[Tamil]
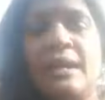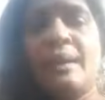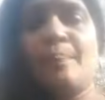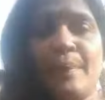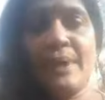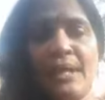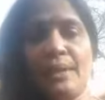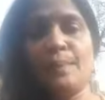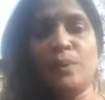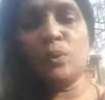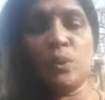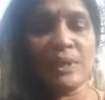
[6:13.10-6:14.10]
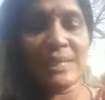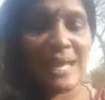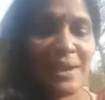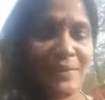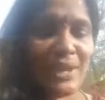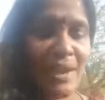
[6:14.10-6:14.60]
எப்படி அப்படின்னு சொல்லிட்டு
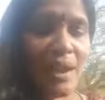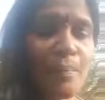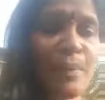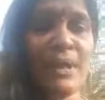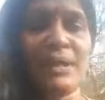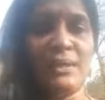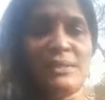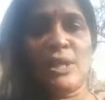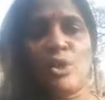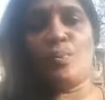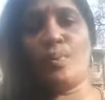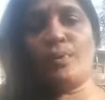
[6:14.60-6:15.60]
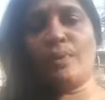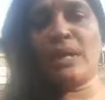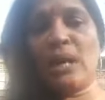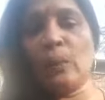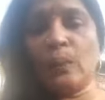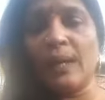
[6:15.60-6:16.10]
தேவையில்லாமல் செலவு
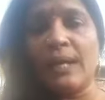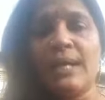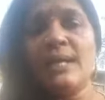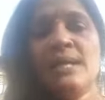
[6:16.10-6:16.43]
பண்ணுவாங்க அவங்களுக்கு